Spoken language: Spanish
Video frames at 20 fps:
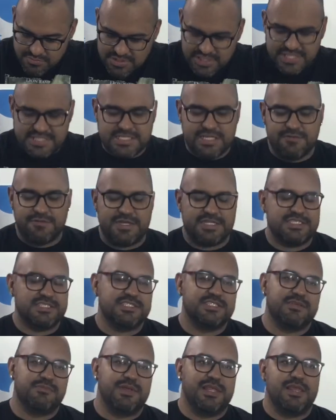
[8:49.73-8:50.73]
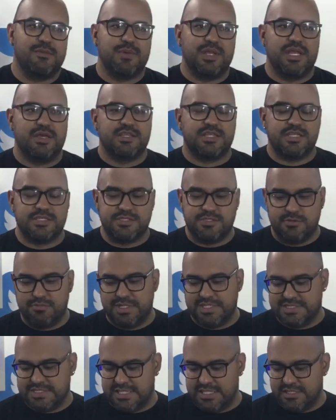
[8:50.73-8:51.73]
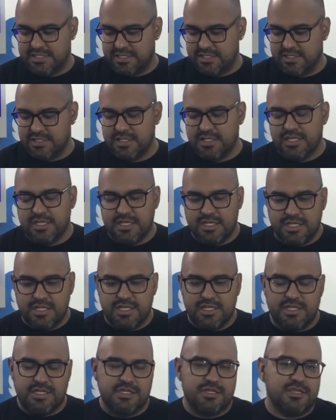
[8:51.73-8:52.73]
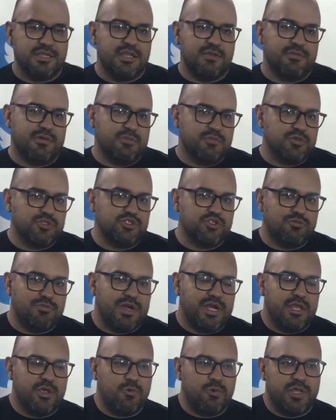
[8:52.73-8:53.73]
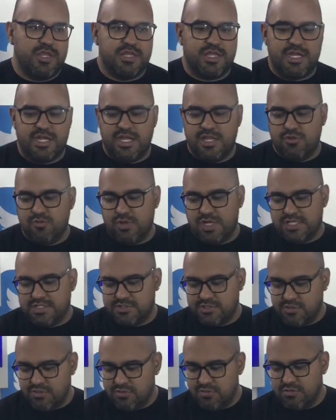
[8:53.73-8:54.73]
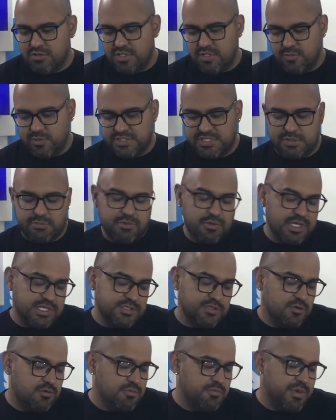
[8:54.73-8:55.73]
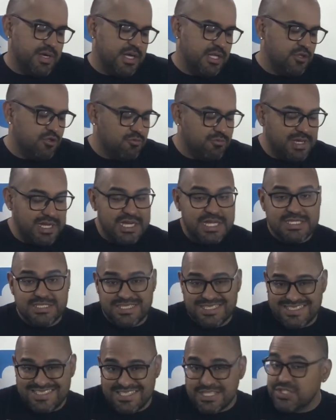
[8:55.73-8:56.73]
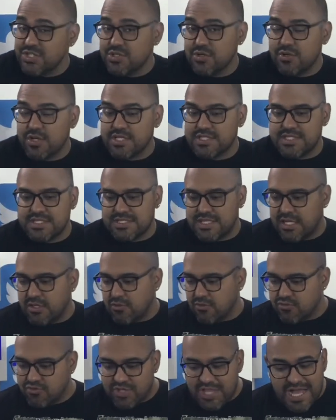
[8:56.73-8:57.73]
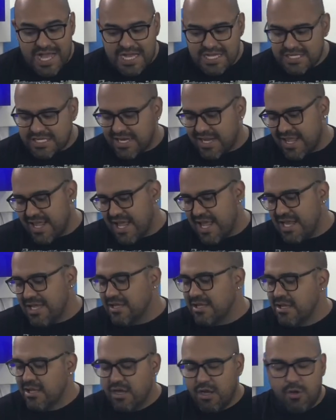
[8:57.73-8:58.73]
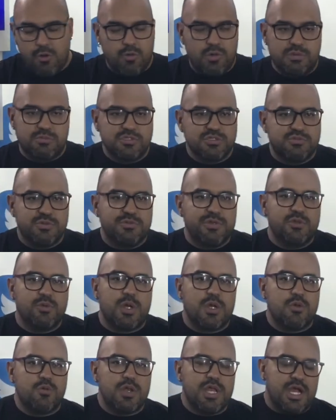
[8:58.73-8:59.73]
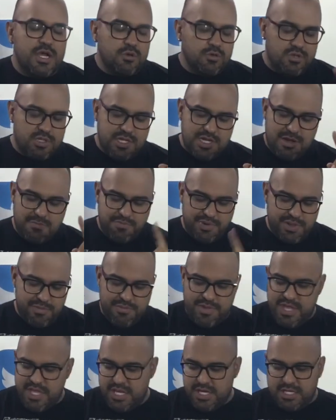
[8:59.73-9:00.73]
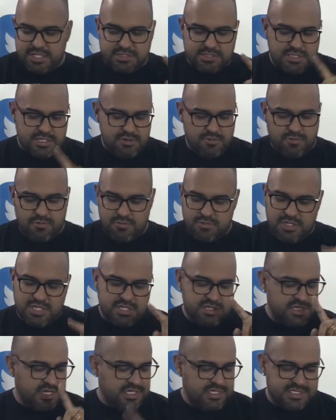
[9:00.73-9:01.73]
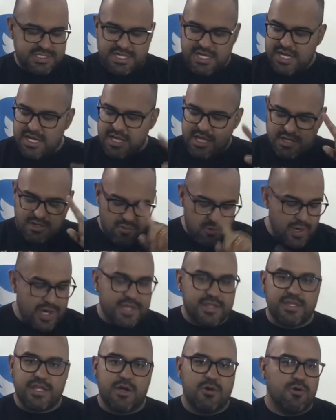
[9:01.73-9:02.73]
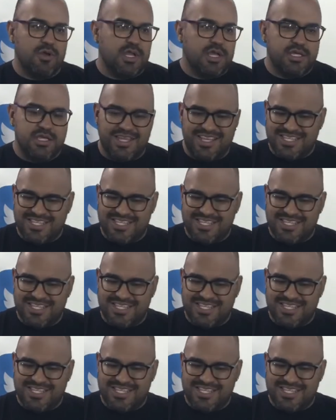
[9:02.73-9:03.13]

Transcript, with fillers: Esta frase sí me llama la atención bastante debemos tomar en cuenta la educación de nuestra población para tomar las decisiones. Es algo tan real, lo hemos vivido a lo largo de la primera, segunda, tercera y cuarta ola.